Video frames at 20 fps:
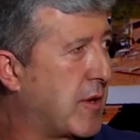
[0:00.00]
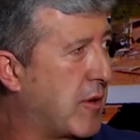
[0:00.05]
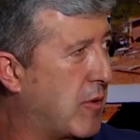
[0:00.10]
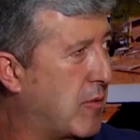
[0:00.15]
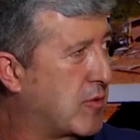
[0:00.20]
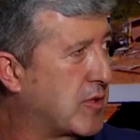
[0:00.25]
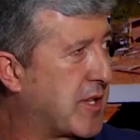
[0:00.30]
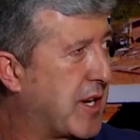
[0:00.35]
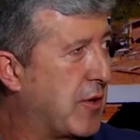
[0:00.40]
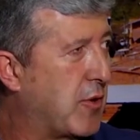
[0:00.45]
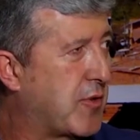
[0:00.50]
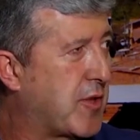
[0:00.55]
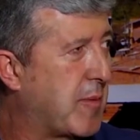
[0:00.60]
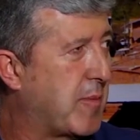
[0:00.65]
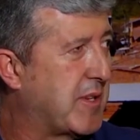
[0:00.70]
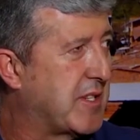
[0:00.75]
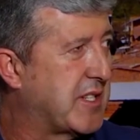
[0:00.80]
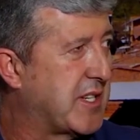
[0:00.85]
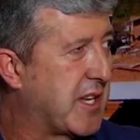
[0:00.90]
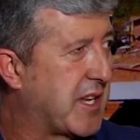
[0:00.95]
lo hemos traído tres
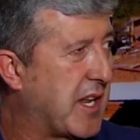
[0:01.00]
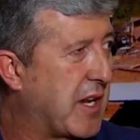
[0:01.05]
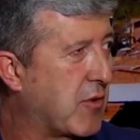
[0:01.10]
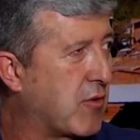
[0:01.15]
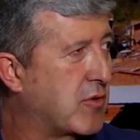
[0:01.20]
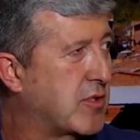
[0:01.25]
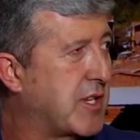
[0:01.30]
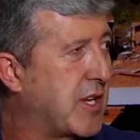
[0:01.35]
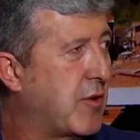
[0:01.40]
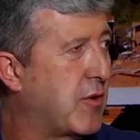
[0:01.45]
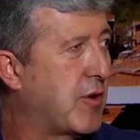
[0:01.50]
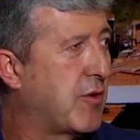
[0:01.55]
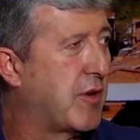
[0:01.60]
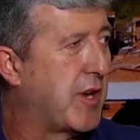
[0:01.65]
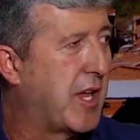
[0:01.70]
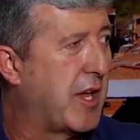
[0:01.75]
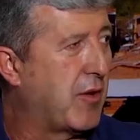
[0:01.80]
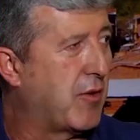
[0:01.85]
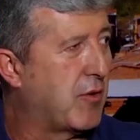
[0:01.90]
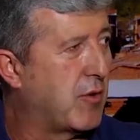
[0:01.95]
veces aquí al Consejo de Río
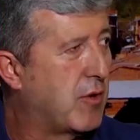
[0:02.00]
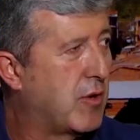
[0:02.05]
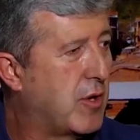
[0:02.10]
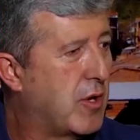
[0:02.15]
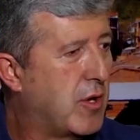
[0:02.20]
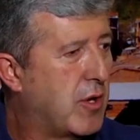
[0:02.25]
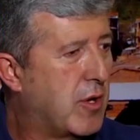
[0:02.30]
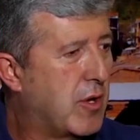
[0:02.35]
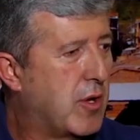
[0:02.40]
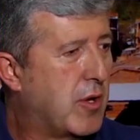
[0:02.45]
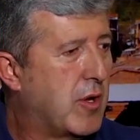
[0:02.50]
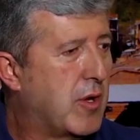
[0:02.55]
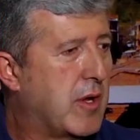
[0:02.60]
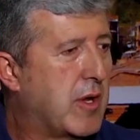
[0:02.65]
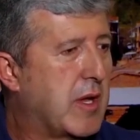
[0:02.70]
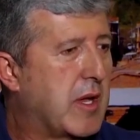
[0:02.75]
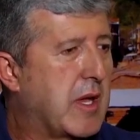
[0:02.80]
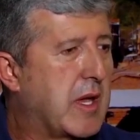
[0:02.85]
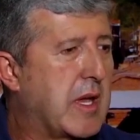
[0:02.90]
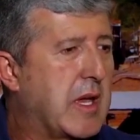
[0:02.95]
Negro.
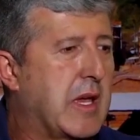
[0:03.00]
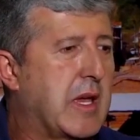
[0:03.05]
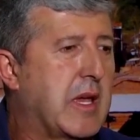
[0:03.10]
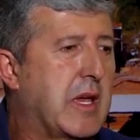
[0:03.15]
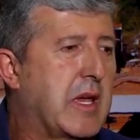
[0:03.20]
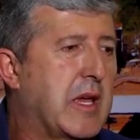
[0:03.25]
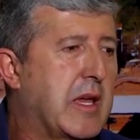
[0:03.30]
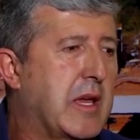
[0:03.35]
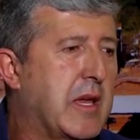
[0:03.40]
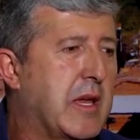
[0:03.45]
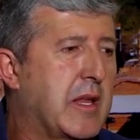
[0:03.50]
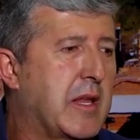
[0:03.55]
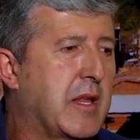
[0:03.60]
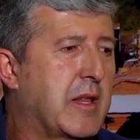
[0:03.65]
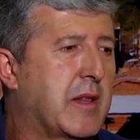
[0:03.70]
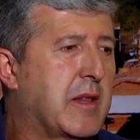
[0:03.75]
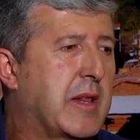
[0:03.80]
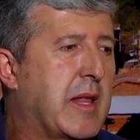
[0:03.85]
Eh,